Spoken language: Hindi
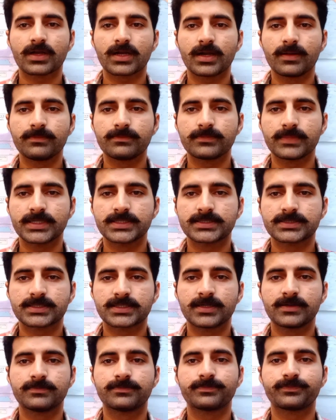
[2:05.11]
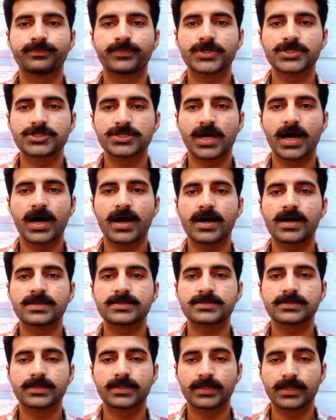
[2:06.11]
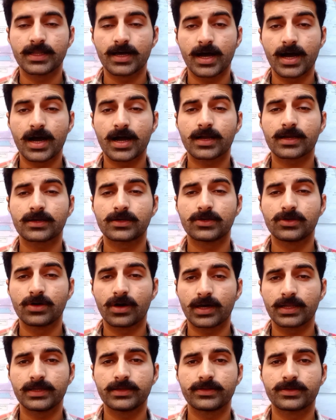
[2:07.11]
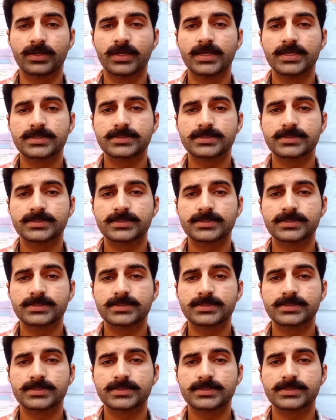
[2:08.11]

कम अज कम 50 लाख डॉलर